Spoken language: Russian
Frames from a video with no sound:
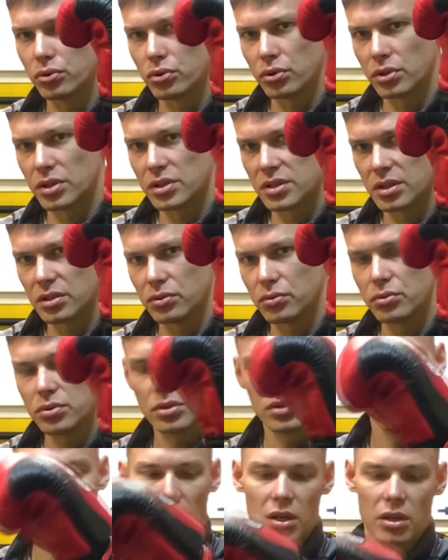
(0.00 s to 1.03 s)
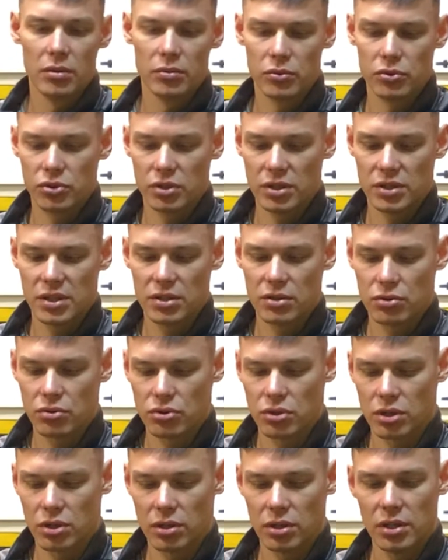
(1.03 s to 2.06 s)
ее разогнуть, что здесь
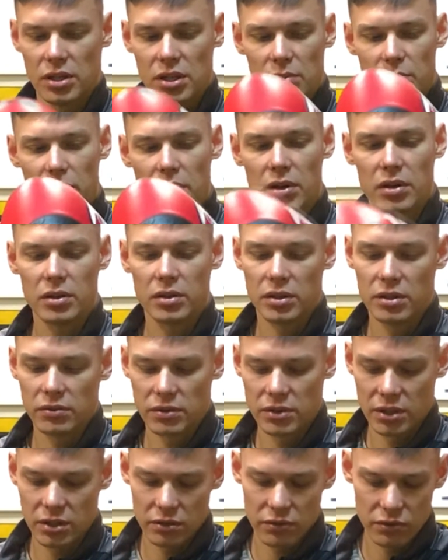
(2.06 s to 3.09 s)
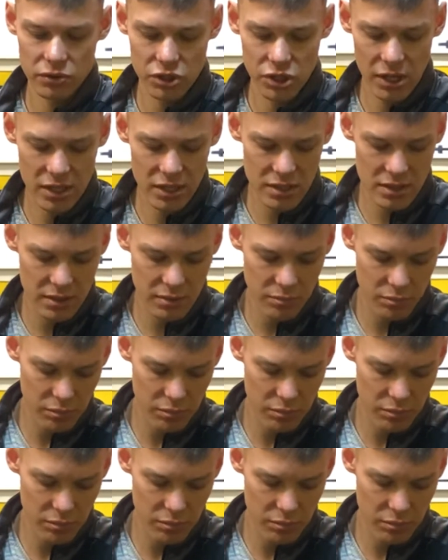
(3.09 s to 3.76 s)
уже липа и вот эта вот часть